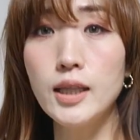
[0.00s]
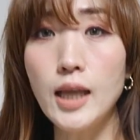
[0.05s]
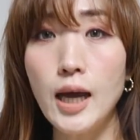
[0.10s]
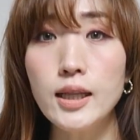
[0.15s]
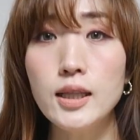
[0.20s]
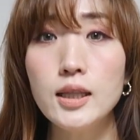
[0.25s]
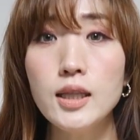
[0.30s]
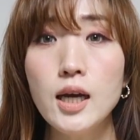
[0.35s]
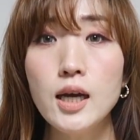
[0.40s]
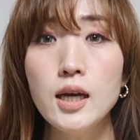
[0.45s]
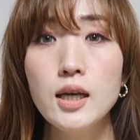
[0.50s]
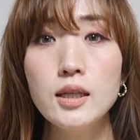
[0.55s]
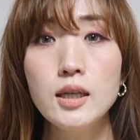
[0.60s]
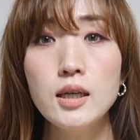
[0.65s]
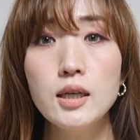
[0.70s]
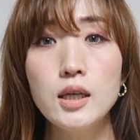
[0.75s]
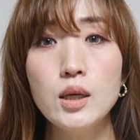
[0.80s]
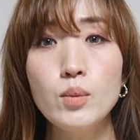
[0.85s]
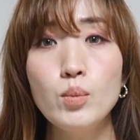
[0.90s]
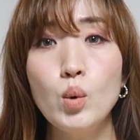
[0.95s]

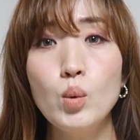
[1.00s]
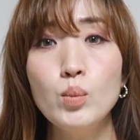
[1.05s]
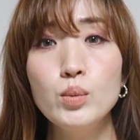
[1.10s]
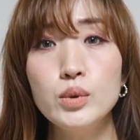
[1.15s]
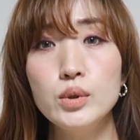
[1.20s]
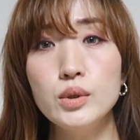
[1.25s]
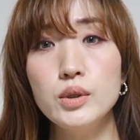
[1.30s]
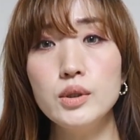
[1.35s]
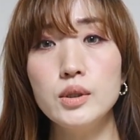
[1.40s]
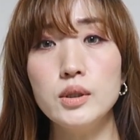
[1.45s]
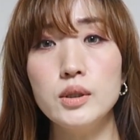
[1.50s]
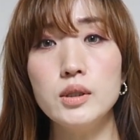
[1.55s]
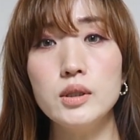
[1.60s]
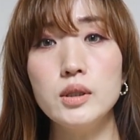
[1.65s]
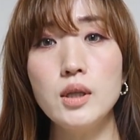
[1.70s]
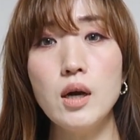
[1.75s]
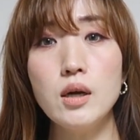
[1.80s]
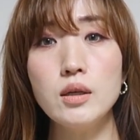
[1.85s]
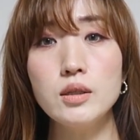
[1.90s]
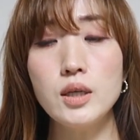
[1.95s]
단단하게 몸을
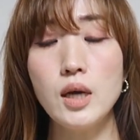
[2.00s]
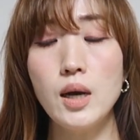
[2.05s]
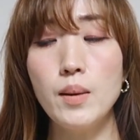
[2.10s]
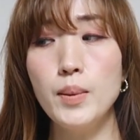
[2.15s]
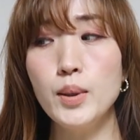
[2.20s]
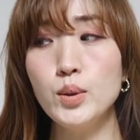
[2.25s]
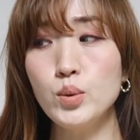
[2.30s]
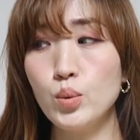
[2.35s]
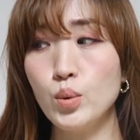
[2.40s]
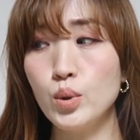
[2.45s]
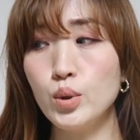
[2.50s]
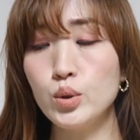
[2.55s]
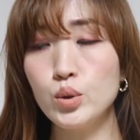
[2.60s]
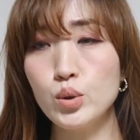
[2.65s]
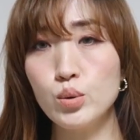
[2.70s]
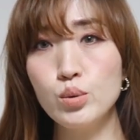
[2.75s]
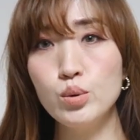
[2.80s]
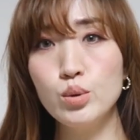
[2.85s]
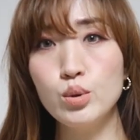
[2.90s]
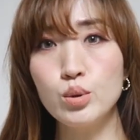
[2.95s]
딱
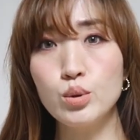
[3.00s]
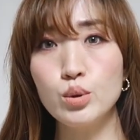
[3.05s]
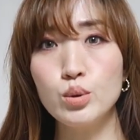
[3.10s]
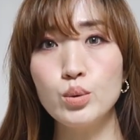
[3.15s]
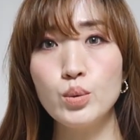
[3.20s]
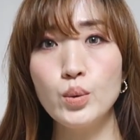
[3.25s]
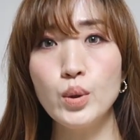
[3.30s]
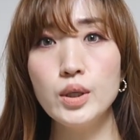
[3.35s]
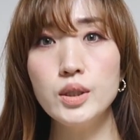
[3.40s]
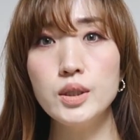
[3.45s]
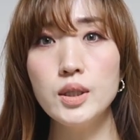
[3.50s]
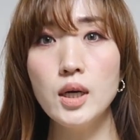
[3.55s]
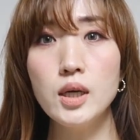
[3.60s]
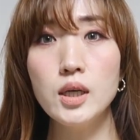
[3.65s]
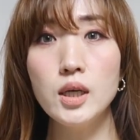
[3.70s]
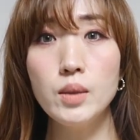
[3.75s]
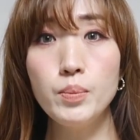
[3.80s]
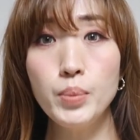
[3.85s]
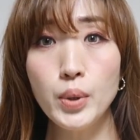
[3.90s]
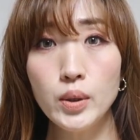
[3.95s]
잡아줘가지고
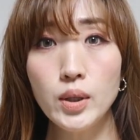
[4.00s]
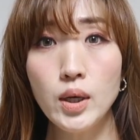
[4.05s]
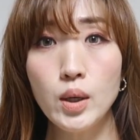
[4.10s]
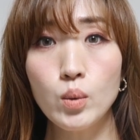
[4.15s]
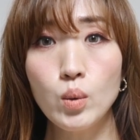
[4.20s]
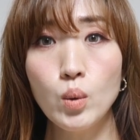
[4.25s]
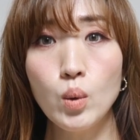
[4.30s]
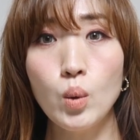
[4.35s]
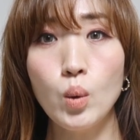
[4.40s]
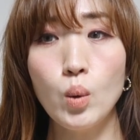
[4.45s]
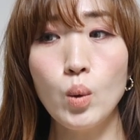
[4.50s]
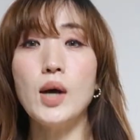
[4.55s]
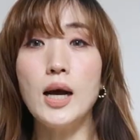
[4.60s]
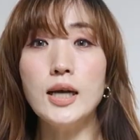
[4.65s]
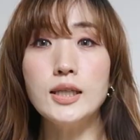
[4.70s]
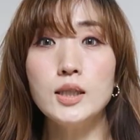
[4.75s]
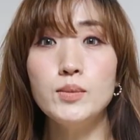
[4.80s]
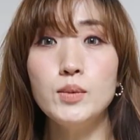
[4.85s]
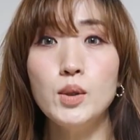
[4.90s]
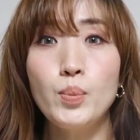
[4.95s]
굉장히 편하고
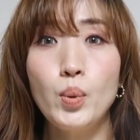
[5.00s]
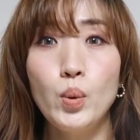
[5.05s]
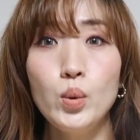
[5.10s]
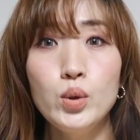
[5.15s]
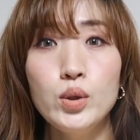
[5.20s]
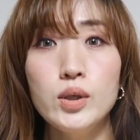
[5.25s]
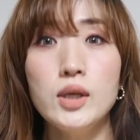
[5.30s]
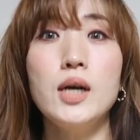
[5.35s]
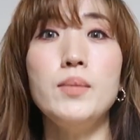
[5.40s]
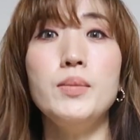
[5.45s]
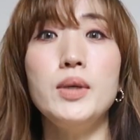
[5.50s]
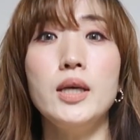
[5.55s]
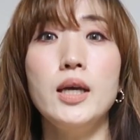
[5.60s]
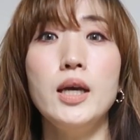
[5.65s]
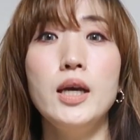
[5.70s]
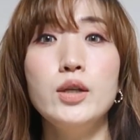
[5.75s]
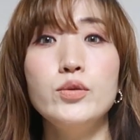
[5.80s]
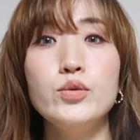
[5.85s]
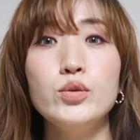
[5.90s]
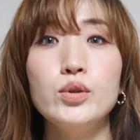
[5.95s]
가슴을 볼륨감
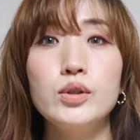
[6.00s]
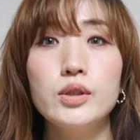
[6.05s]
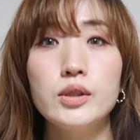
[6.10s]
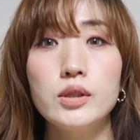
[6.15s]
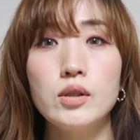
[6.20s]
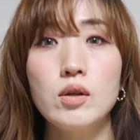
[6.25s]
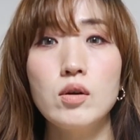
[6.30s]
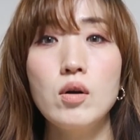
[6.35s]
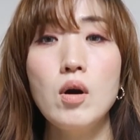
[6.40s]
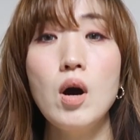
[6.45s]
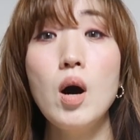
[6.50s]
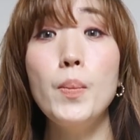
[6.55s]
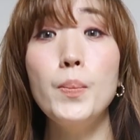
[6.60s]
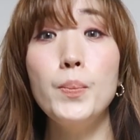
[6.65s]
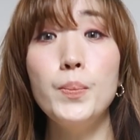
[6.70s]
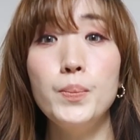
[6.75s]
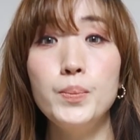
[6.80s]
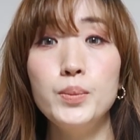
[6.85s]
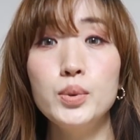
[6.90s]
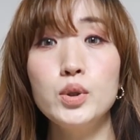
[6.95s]
있게 해주는 그런
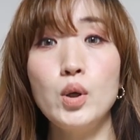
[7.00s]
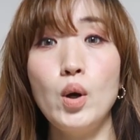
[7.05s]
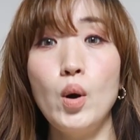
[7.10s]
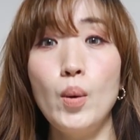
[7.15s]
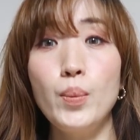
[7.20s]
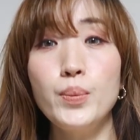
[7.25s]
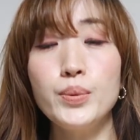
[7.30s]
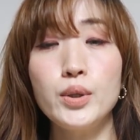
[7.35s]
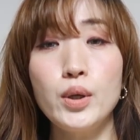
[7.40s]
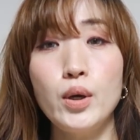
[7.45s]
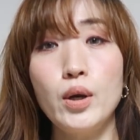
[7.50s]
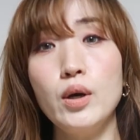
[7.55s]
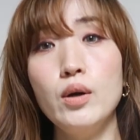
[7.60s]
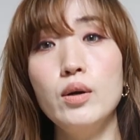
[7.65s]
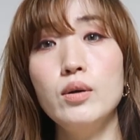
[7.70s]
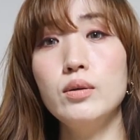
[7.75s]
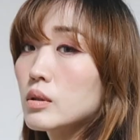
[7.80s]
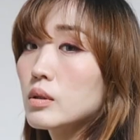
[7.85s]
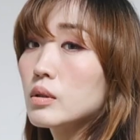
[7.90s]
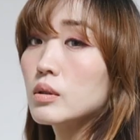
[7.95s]
컵은
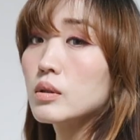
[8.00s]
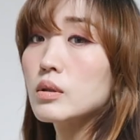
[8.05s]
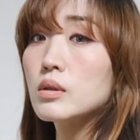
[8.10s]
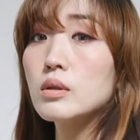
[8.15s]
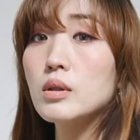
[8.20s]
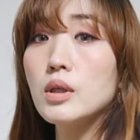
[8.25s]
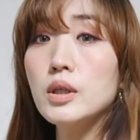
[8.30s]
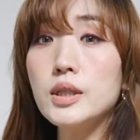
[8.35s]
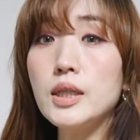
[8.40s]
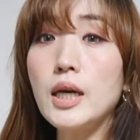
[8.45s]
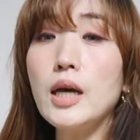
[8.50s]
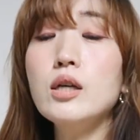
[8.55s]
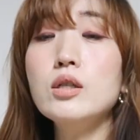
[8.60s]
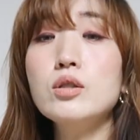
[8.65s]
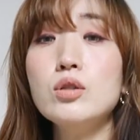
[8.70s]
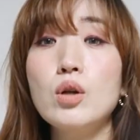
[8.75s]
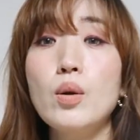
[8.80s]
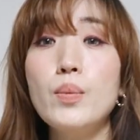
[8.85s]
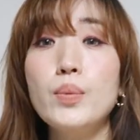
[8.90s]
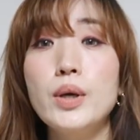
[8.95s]
없어요.
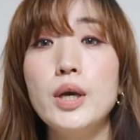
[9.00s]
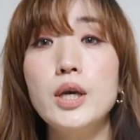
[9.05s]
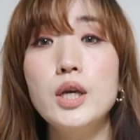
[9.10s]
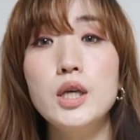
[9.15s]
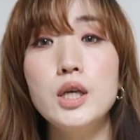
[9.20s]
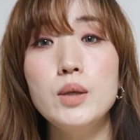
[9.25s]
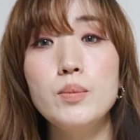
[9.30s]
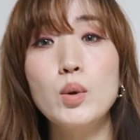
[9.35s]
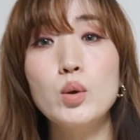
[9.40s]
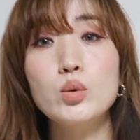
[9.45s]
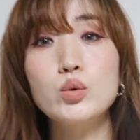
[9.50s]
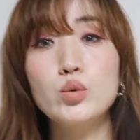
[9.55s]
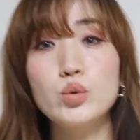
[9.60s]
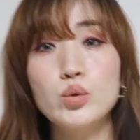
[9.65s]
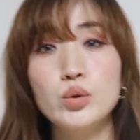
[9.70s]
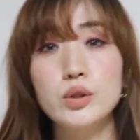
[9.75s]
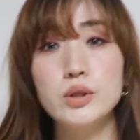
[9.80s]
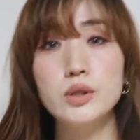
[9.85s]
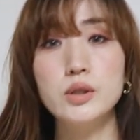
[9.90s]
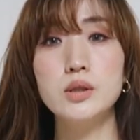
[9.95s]
자연스럽게
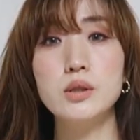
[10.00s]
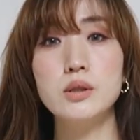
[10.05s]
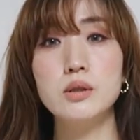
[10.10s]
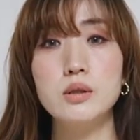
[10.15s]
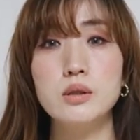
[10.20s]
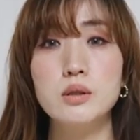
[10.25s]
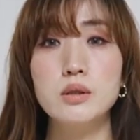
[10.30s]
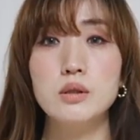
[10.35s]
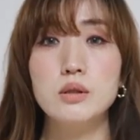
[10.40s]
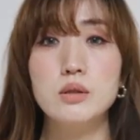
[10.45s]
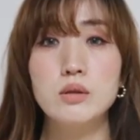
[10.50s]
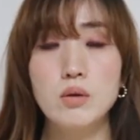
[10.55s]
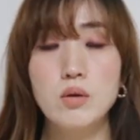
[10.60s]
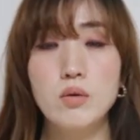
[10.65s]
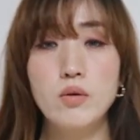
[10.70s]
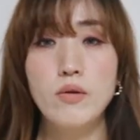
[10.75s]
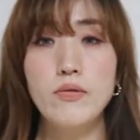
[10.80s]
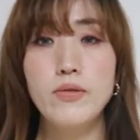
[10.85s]
입어주는 그런